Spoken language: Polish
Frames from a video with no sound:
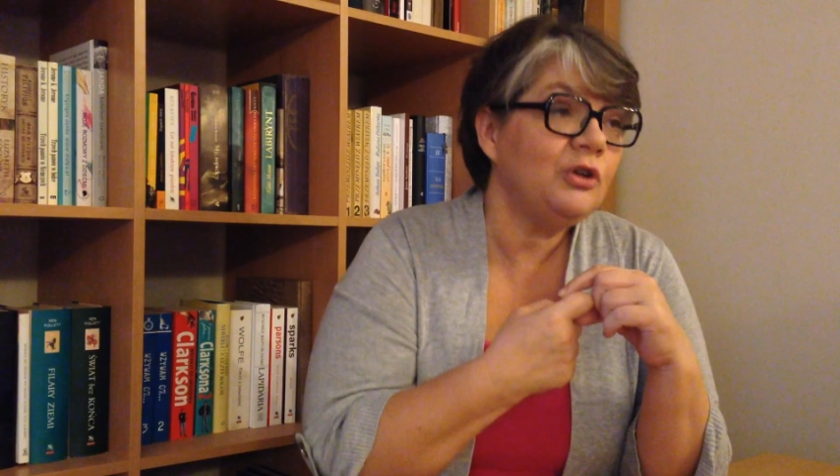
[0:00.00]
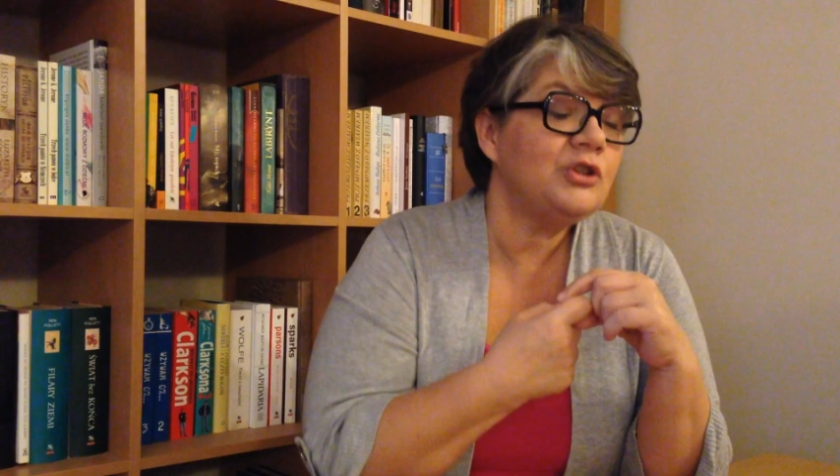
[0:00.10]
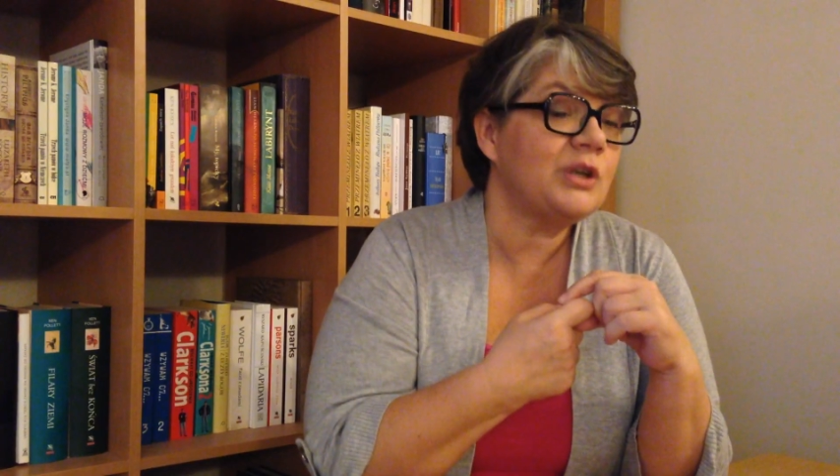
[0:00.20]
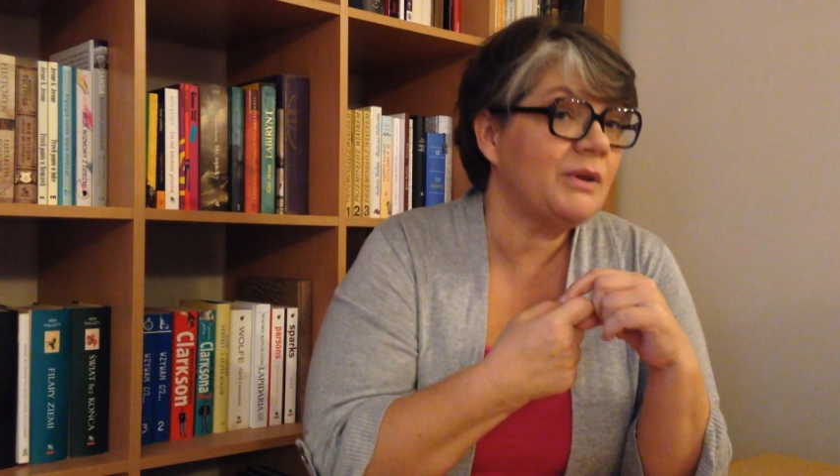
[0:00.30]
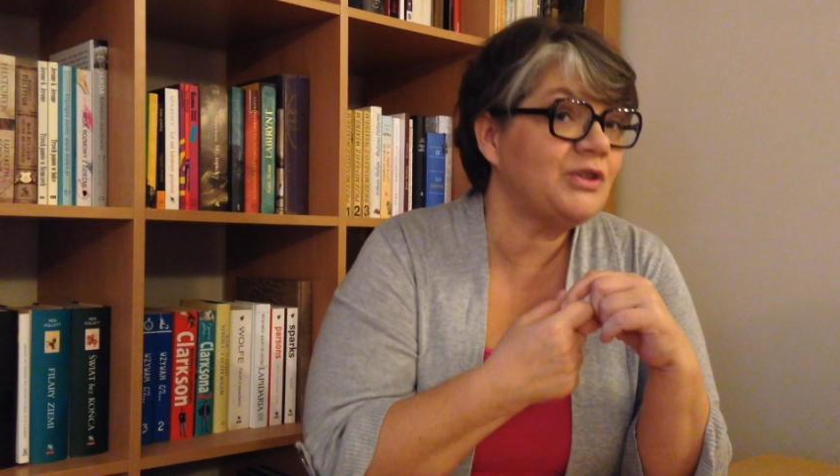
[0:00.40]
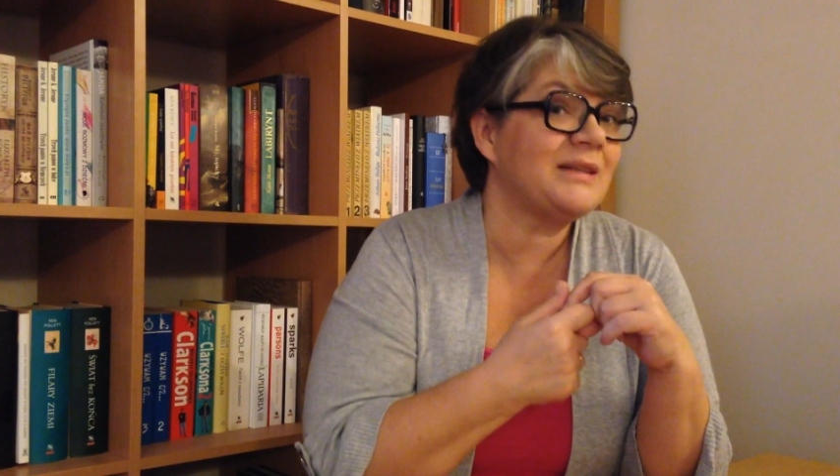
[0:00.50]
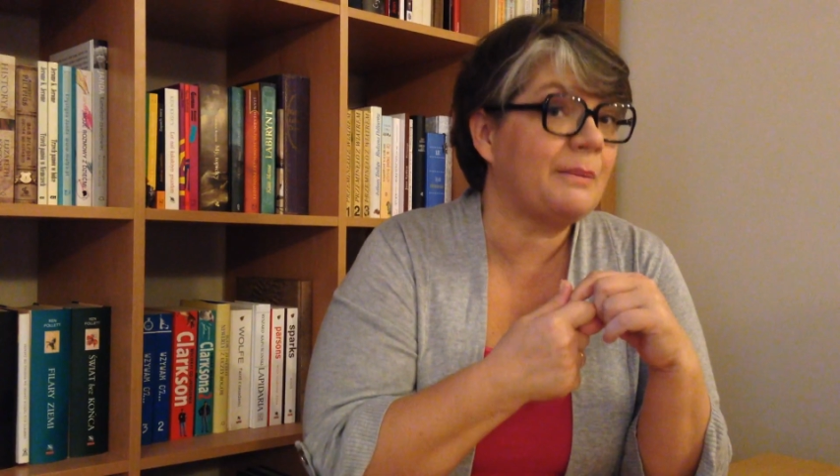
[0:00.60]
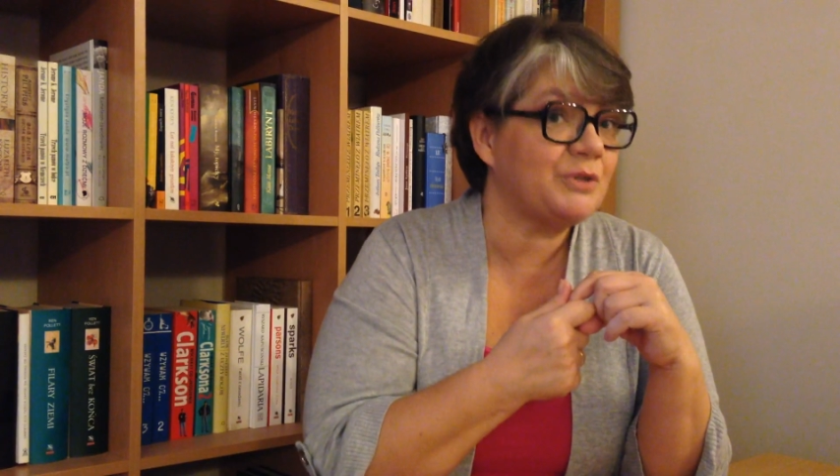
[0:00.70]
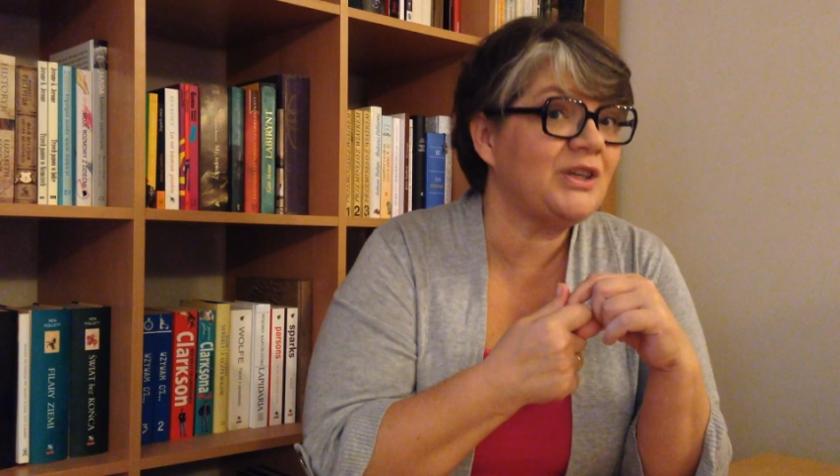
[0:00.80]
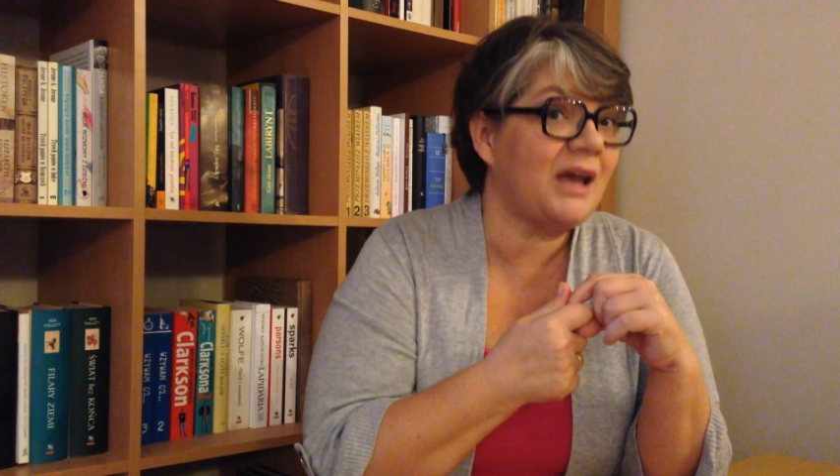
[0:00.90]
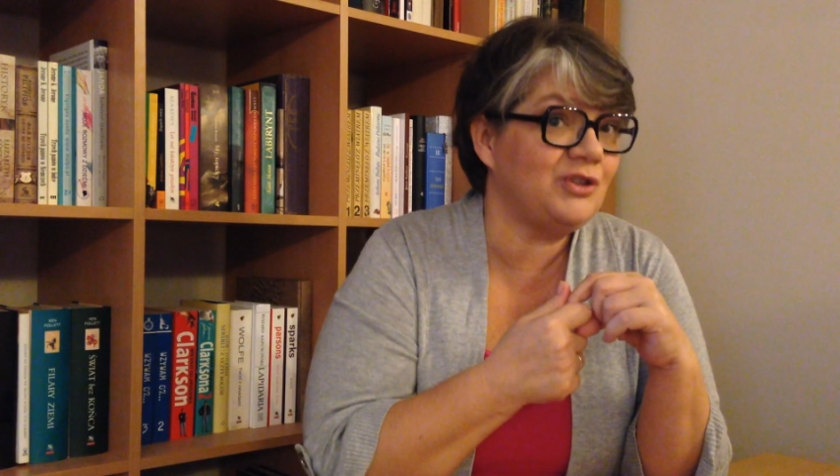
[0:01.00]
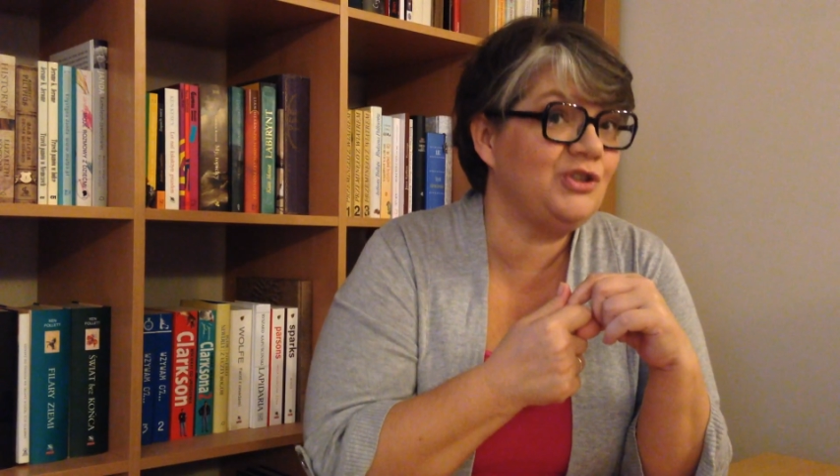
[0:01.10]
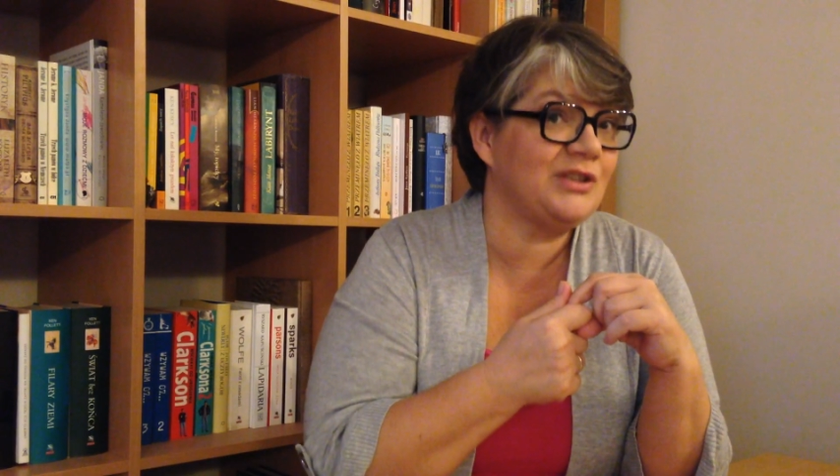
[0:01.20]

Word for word: no i trzeba się zaprzyjaźnić